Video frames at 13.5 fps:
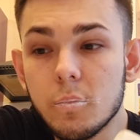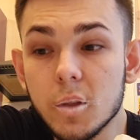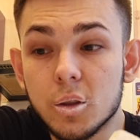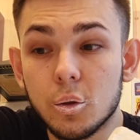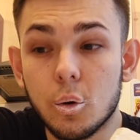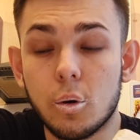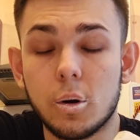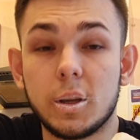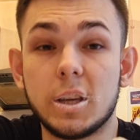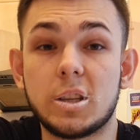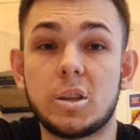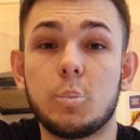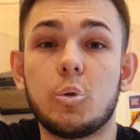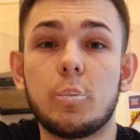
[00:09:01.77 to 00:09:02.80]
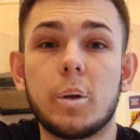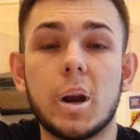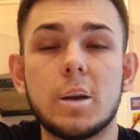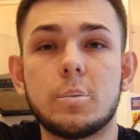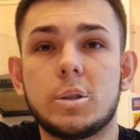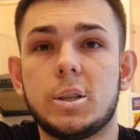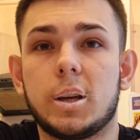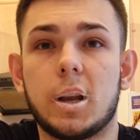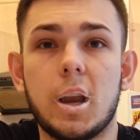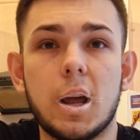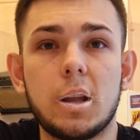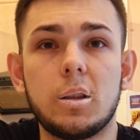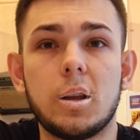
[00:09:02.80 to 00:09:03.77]
Но если мы убираем
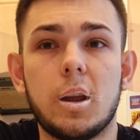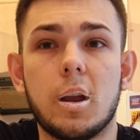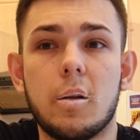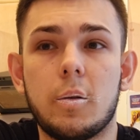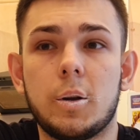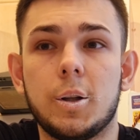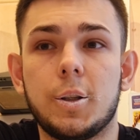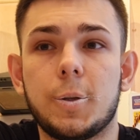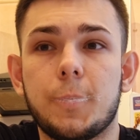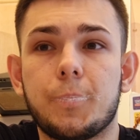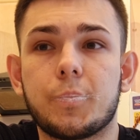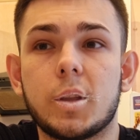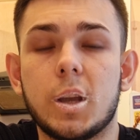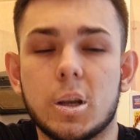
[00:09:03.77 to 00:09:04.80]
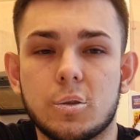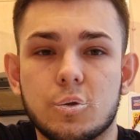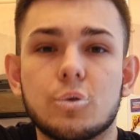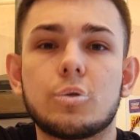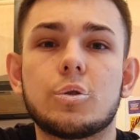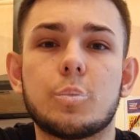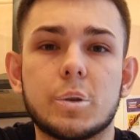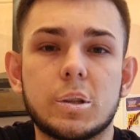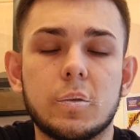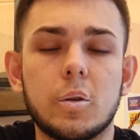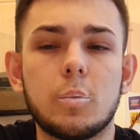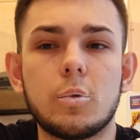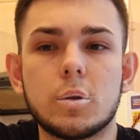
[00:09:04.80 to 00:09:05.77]
стеклянный, я сужу же по
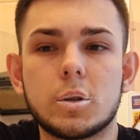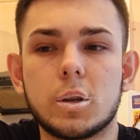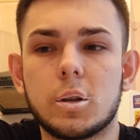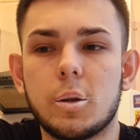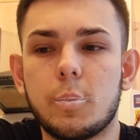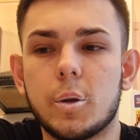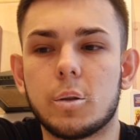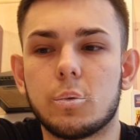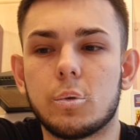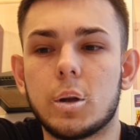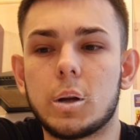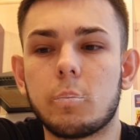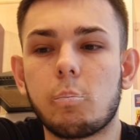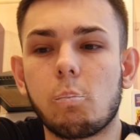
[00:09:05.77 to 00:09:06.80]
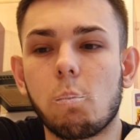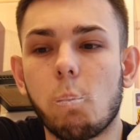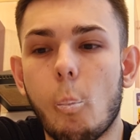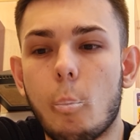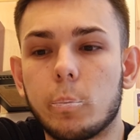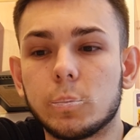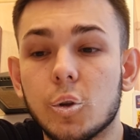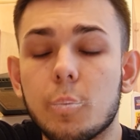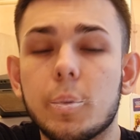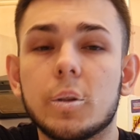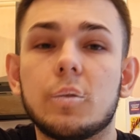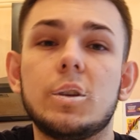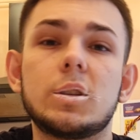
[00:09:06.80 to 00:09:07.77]
своему ассортименту, да, то
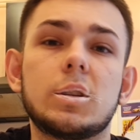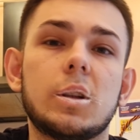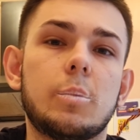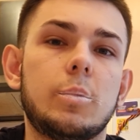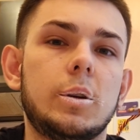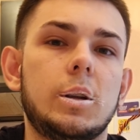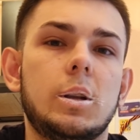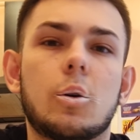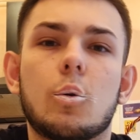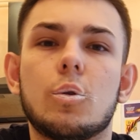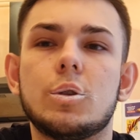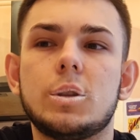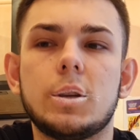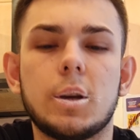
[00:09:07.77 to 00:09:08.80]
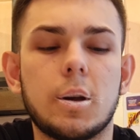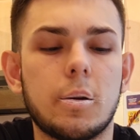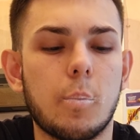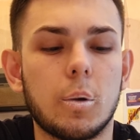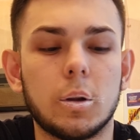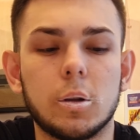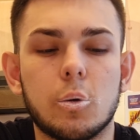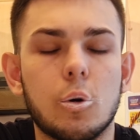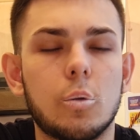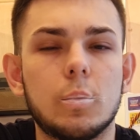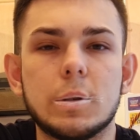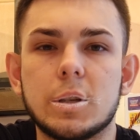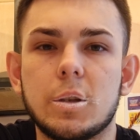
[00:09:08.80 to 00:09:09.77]
подвислое бы или козье молоко
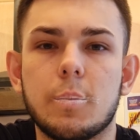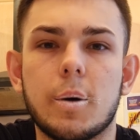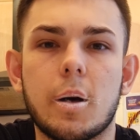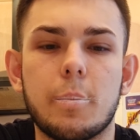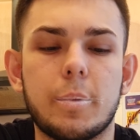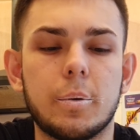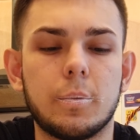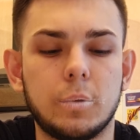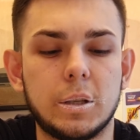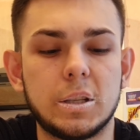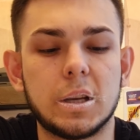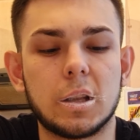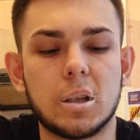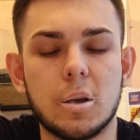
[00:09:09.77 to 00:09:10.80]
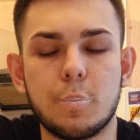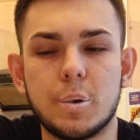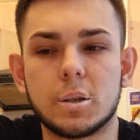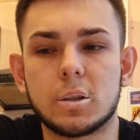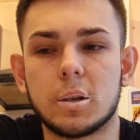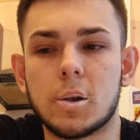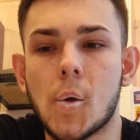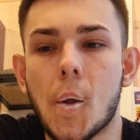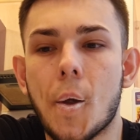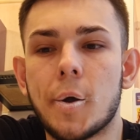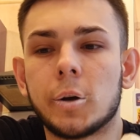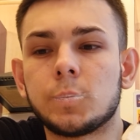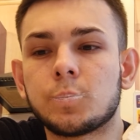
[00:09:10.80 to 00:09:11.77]
бы занимало десятое место,
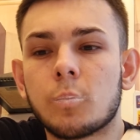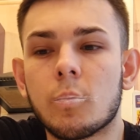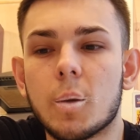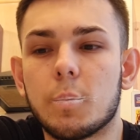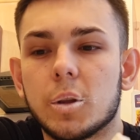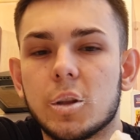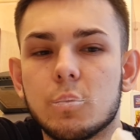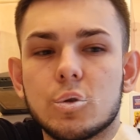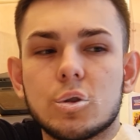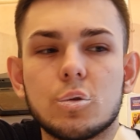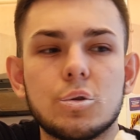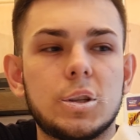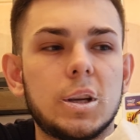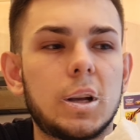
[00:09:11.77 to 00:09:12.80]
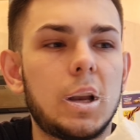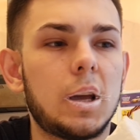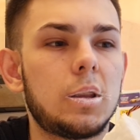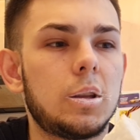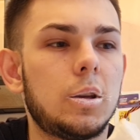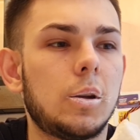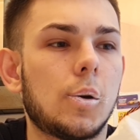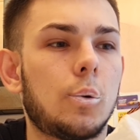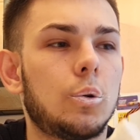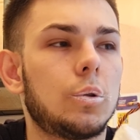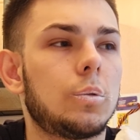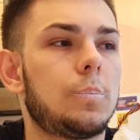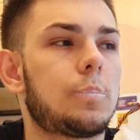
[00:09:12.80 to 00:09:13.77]
потому что стеклянный,
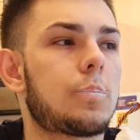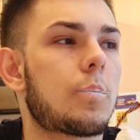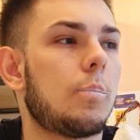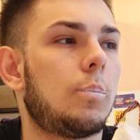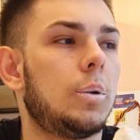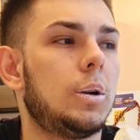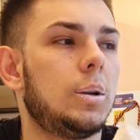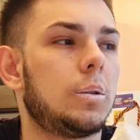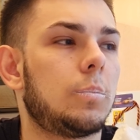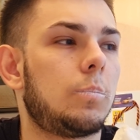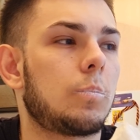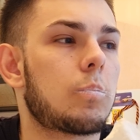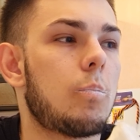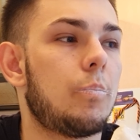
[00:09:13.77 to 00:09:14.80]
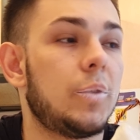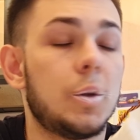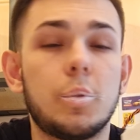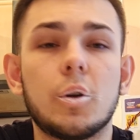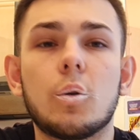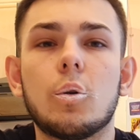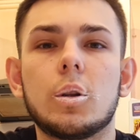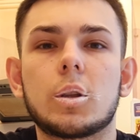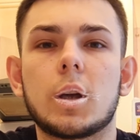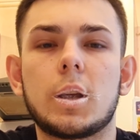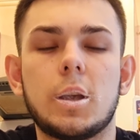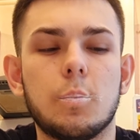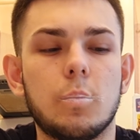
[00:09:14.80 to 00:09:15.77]
он блин, не приходит,
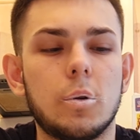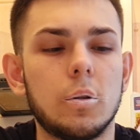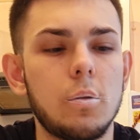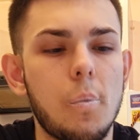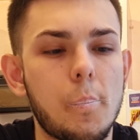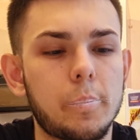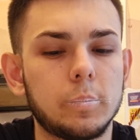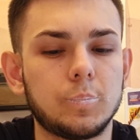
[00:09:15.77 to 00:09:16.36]
каким был.